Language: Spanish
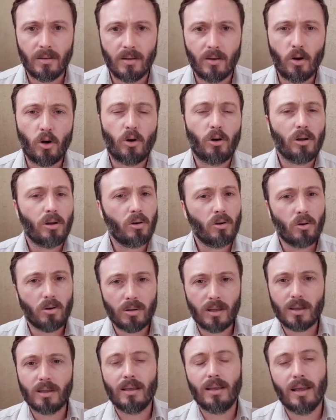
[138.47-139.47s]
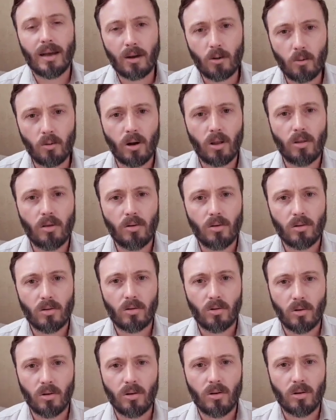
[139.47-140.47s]
No creo que usted esté de acuerdo
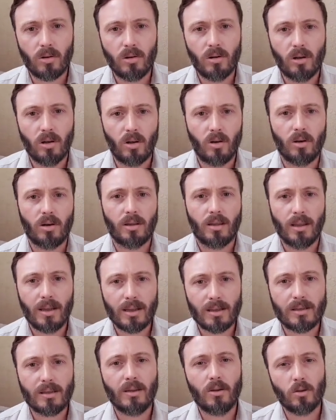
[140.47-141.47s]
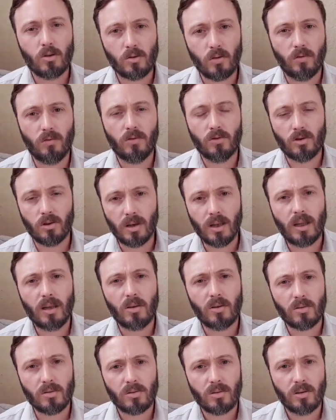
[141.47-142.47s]
con lo que están haciendo sus
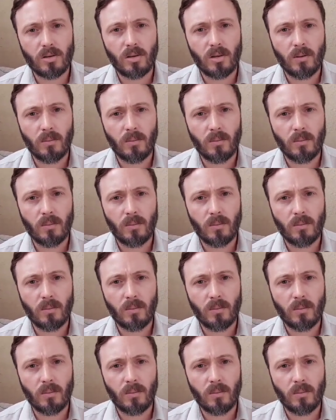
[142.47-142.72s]
funcionarios.